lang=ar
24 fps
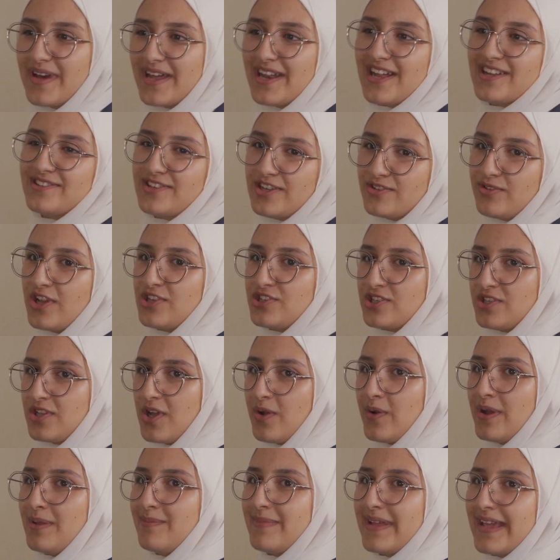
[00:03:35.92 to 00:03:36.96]
انا اخترته عشان
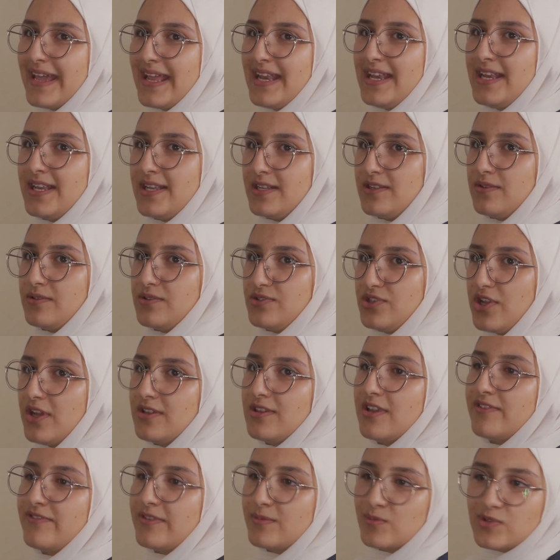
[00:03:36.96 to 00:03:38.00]
هو المجال ان شاء
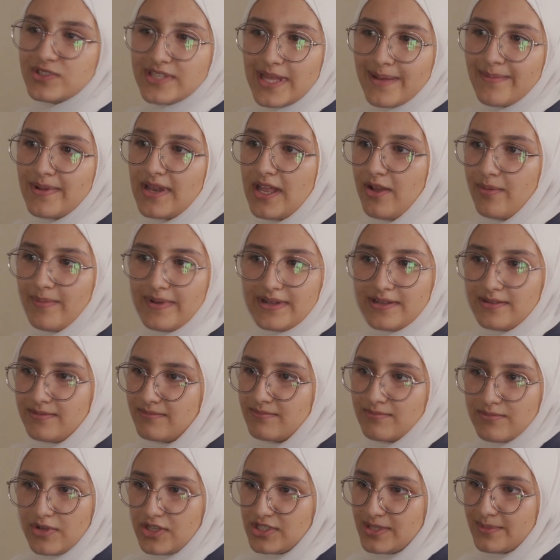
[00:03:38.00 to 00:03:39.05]
الله في المستقبل هيبقى
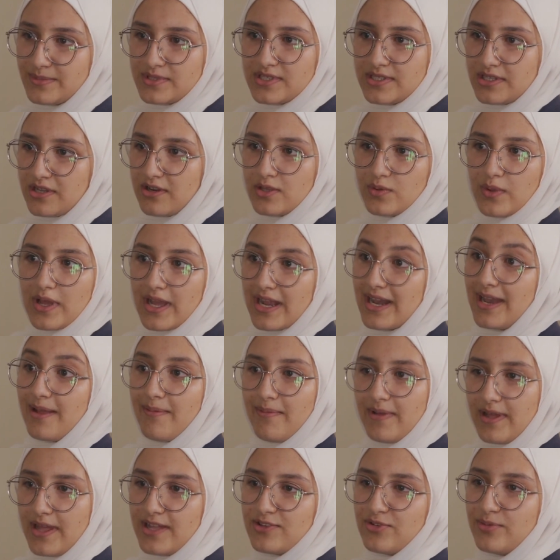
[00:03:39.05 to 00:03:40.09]
معظم الصيدليات
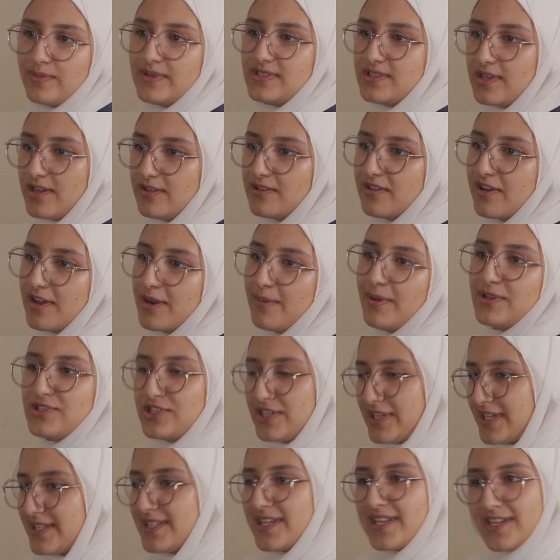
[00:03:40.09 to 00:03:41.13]
واغلبها هتبقى سيارات كهرباء عشان
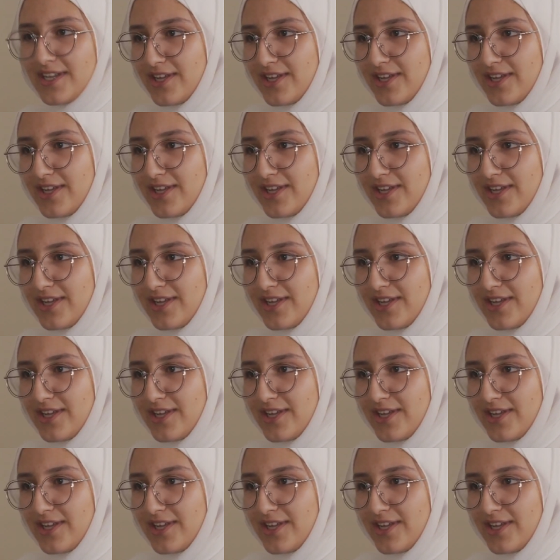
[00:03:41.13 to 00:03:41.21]
كده انا